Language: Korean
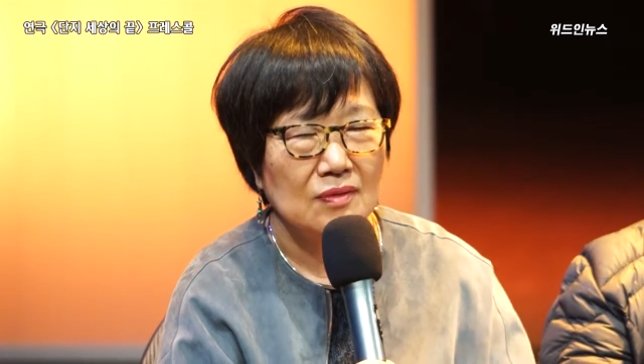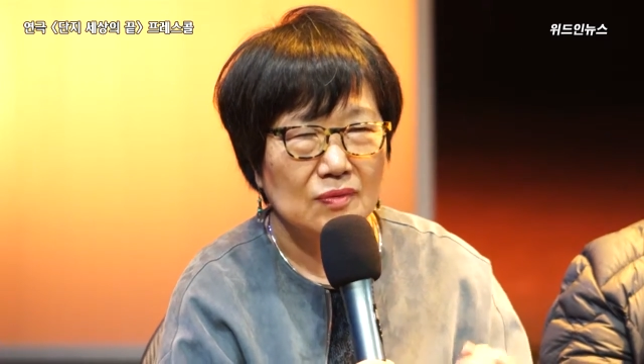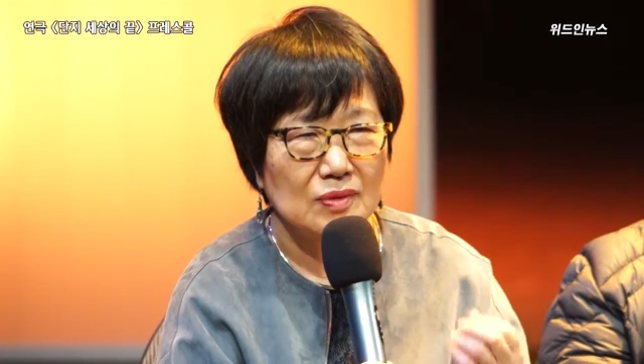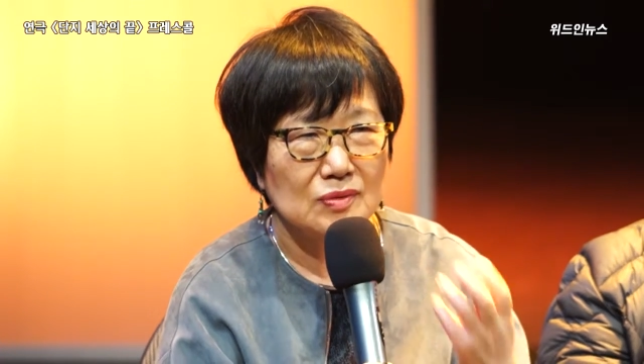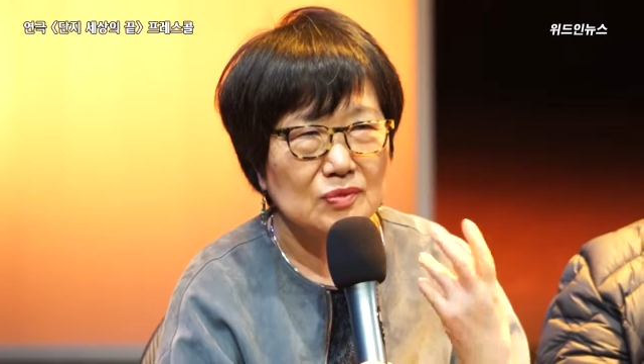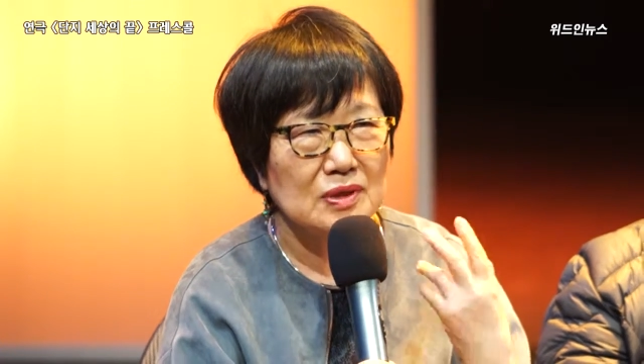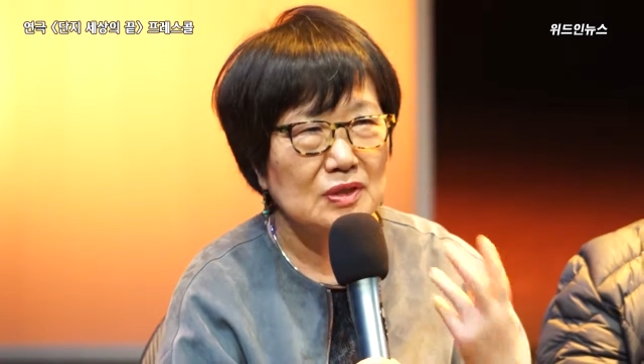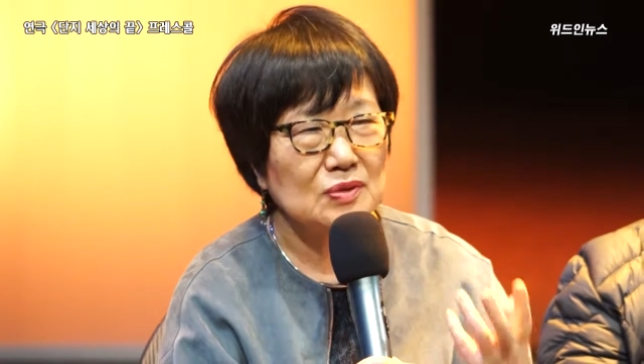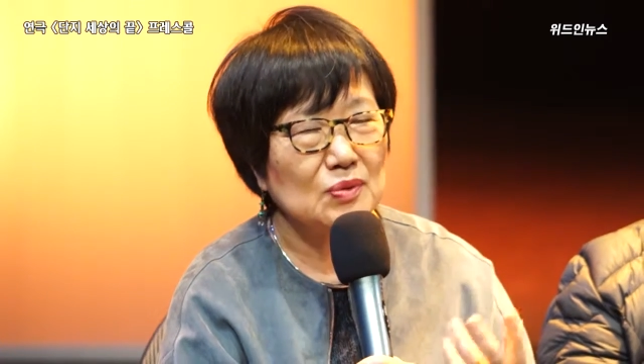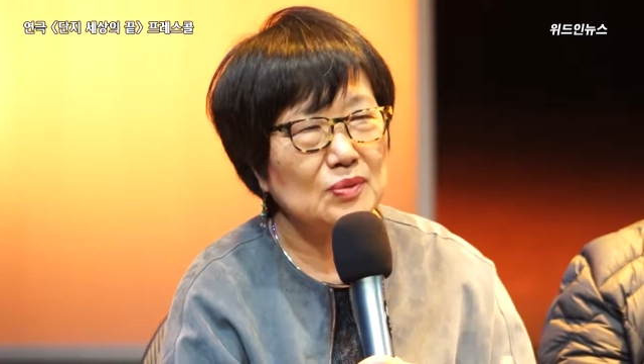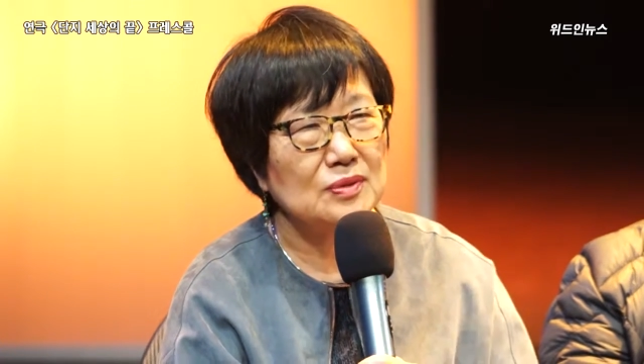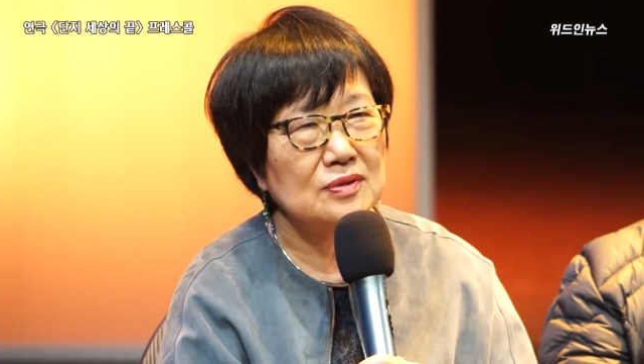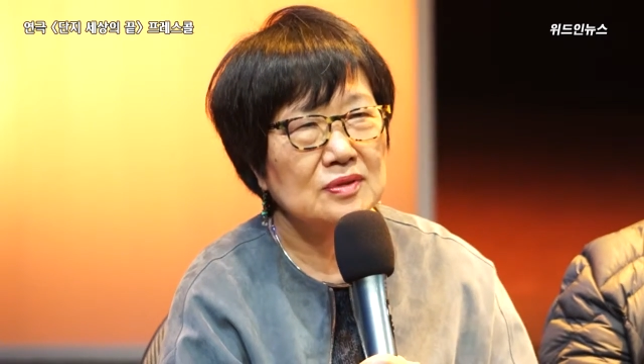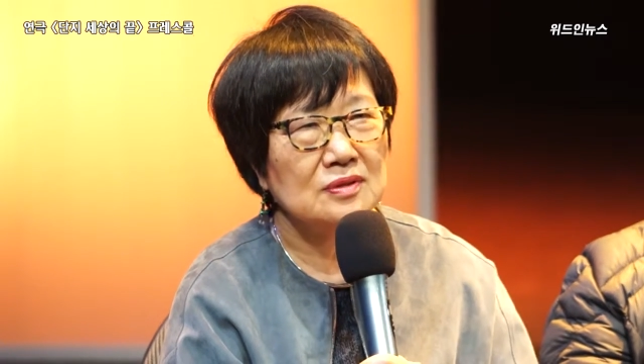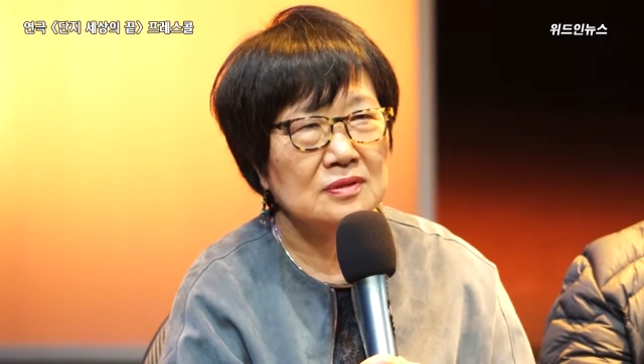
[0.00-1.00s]
외국에서
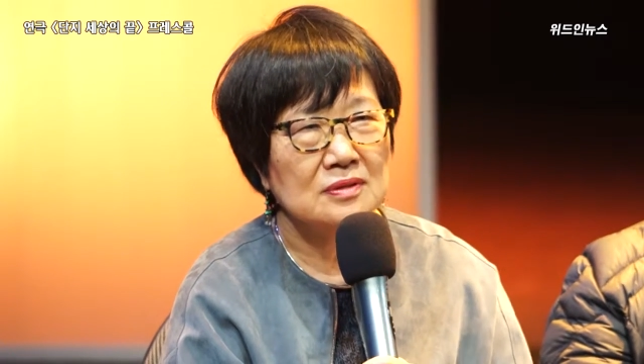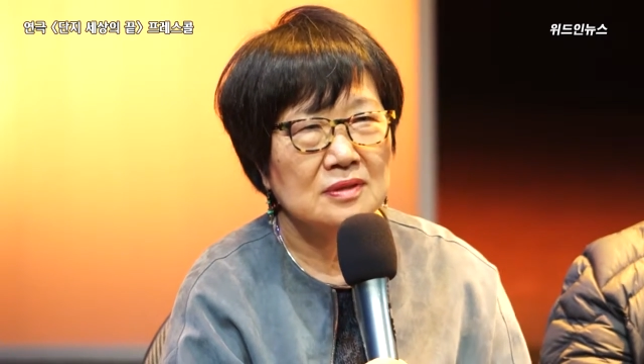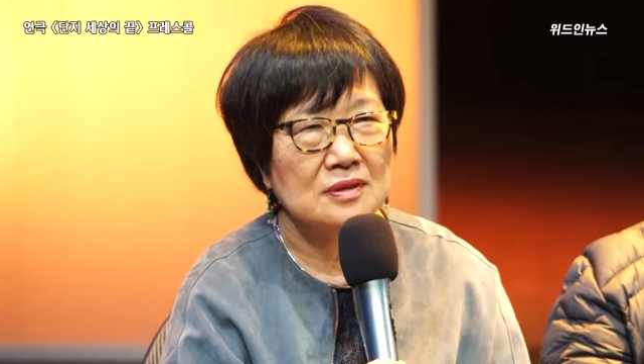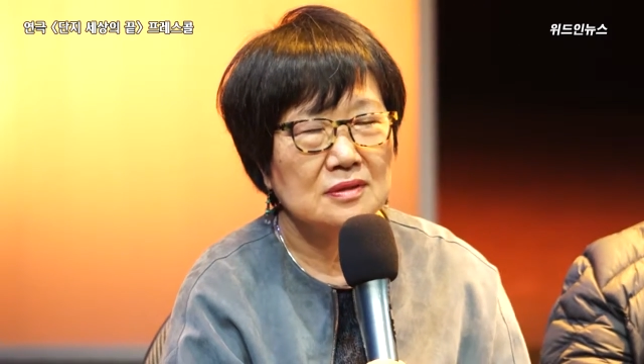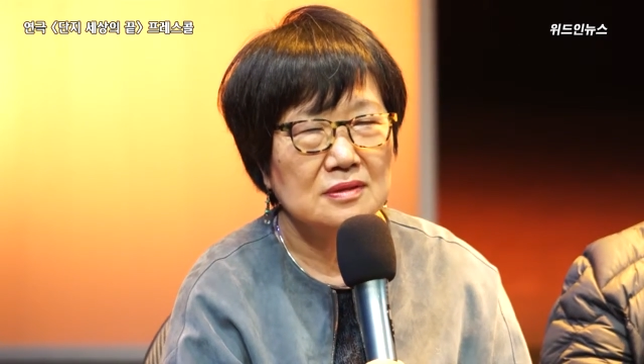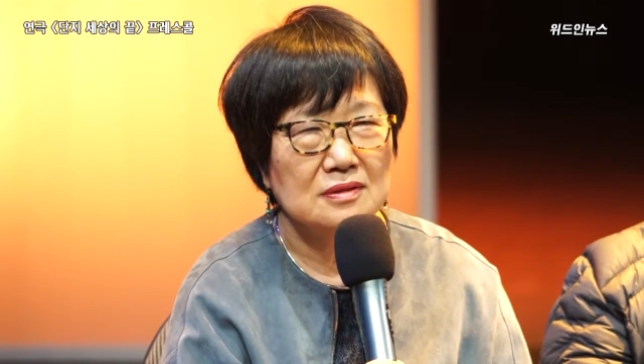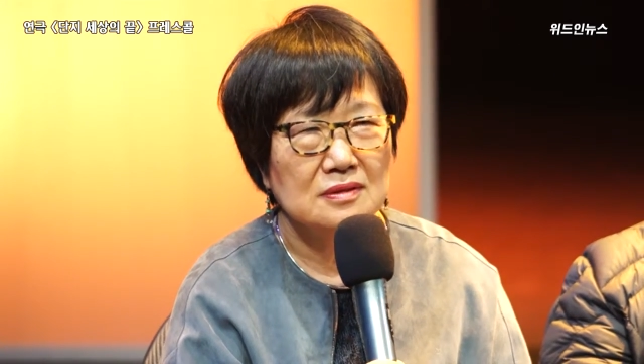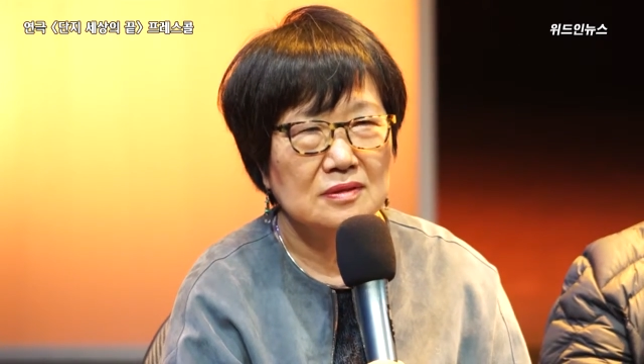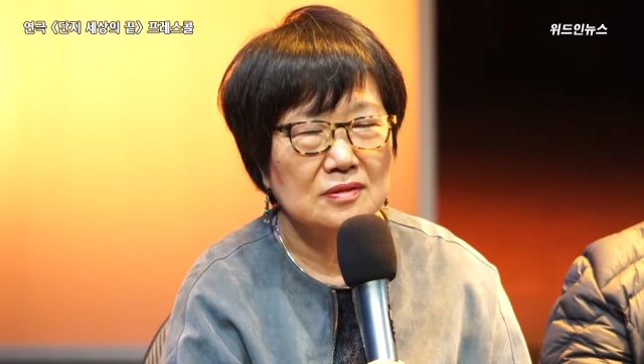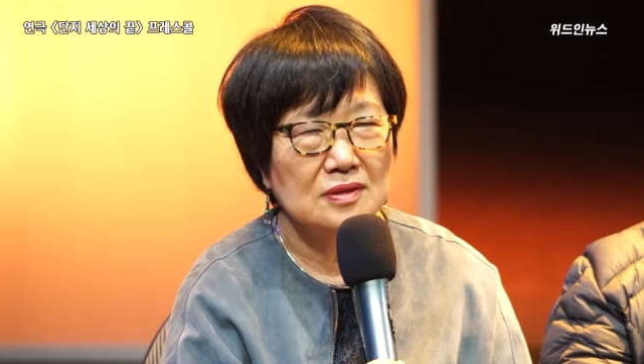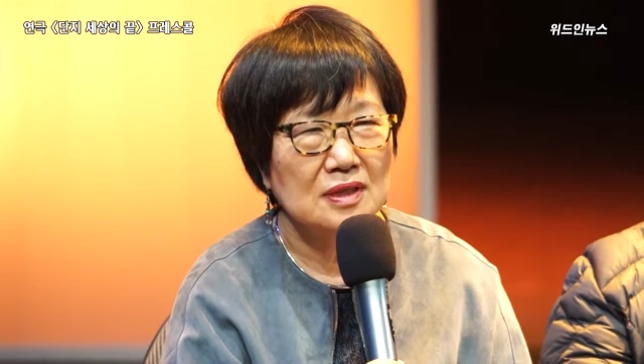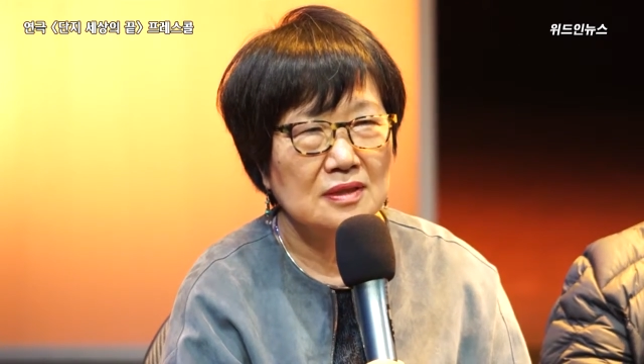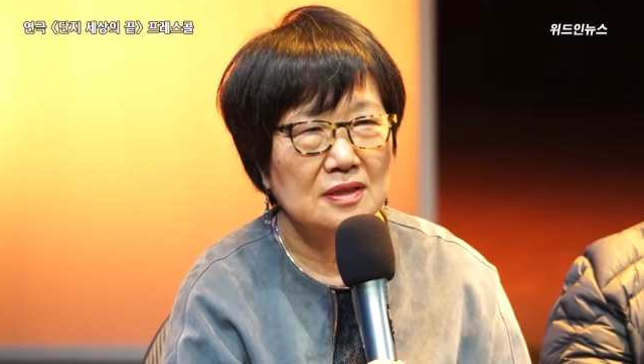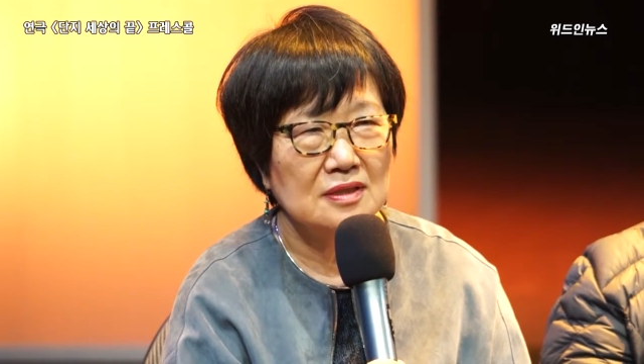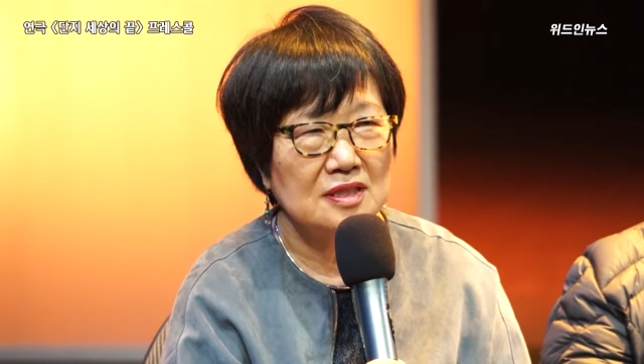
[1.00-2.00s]
오는 그
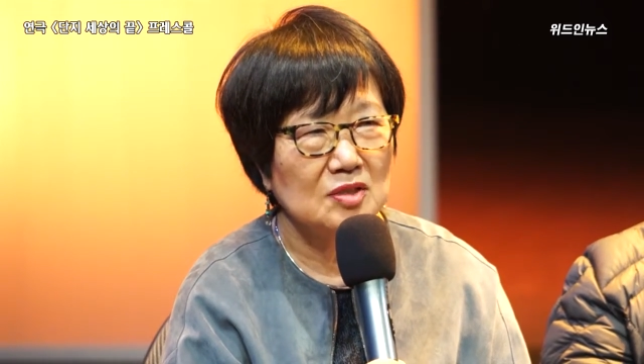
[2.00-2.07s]
극단의